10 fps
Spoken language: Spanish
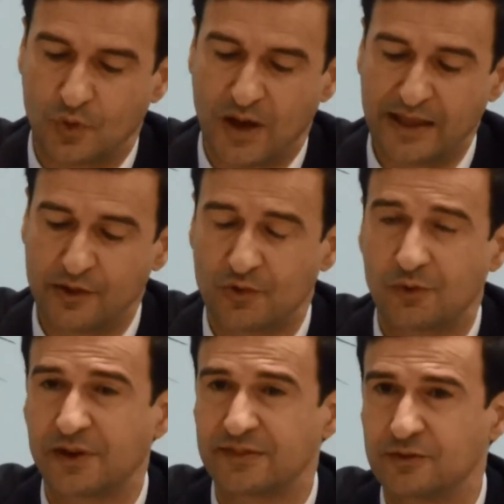haya una
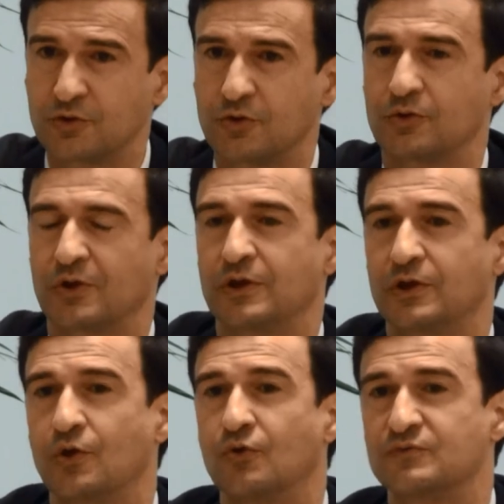objeción
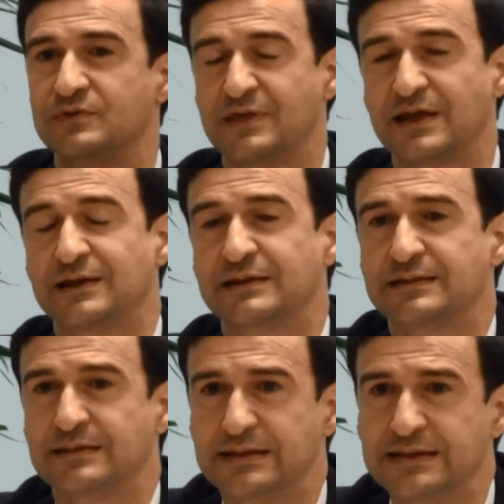eh, oficial
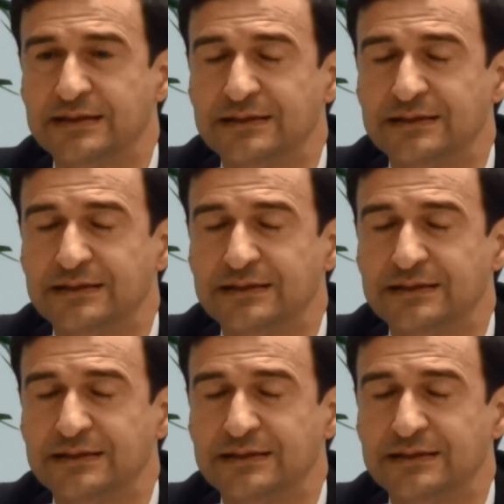mm,